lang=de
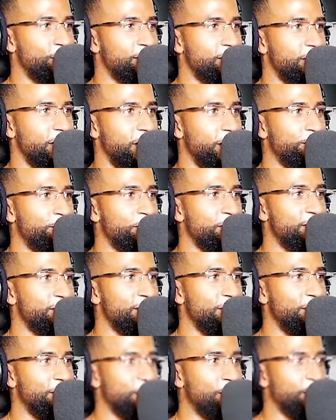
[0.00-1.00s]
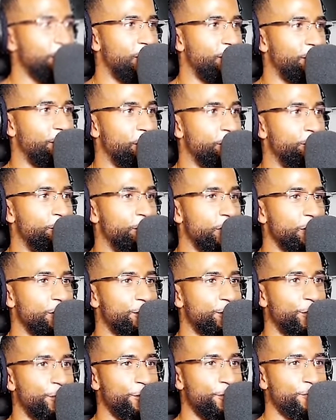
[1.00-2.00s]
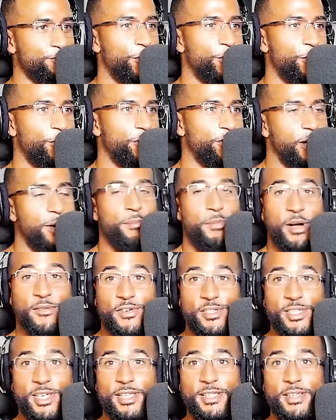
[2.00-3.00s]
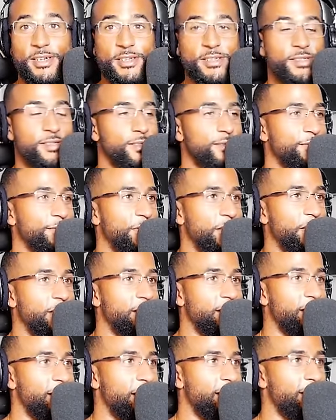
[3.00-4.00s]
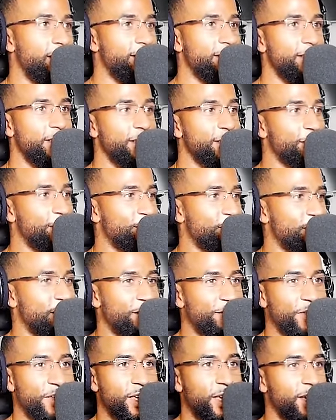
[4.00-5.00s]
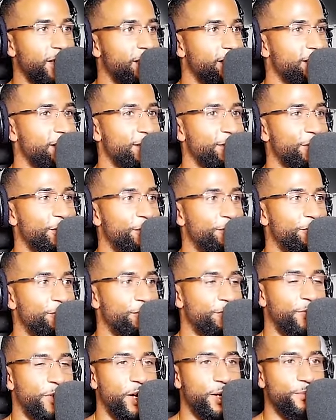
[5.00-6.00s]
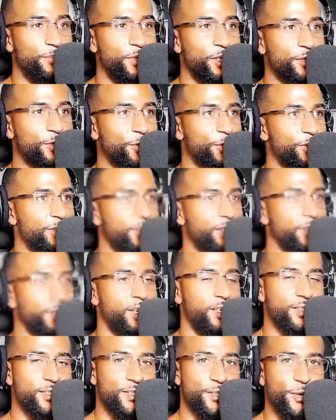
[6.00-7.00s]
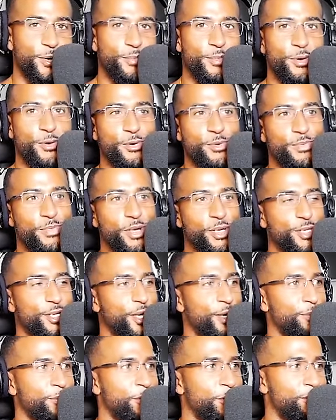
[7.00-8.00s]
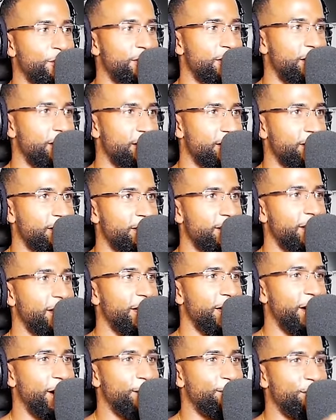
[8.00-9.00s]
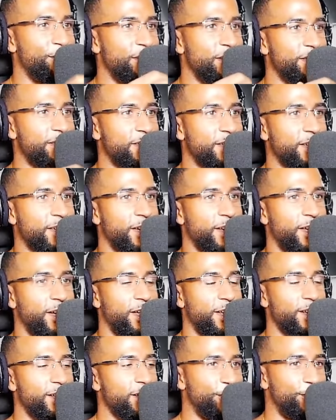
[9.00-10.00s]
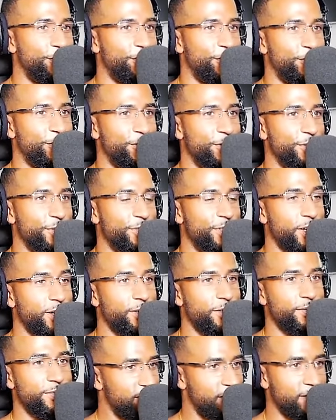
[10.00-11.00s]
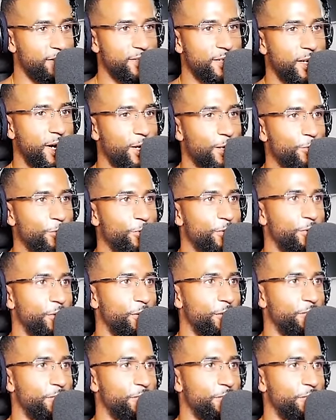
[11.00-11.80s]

heute ein NPC-Video an von Rezo und ja, mal was anderes. Wir gehen da rein. Ich habe gedacht, wir reagieren da drauf. War im Discord drin. Lasst einen Daumen nach oben da, schreibt ein Kommentärchen, abonniert den Kanal und ja, setzt die Aluhüte